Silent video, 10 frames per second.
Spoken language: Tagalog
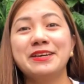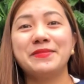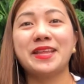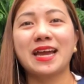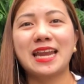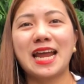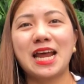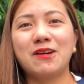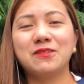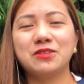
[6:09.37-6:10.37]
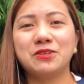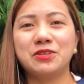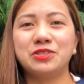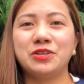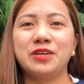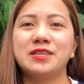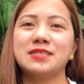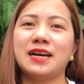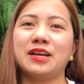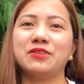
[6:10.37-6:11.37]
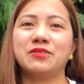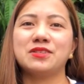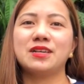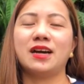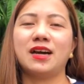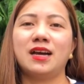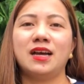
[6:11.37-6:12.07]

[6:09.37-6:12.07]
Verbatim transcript: Pinakilala ako ni Tol Joy sa ano, sa